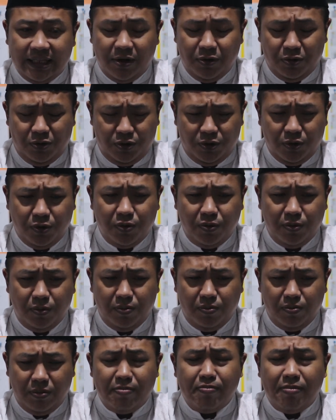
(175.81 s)
kita untuk
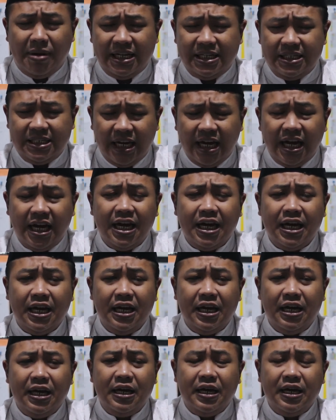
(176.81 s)

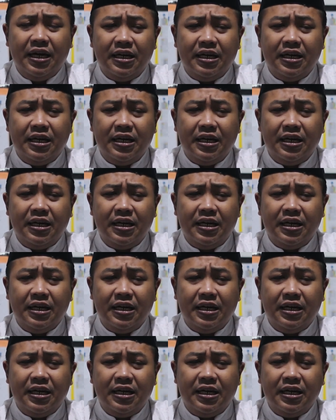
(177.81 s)
membaca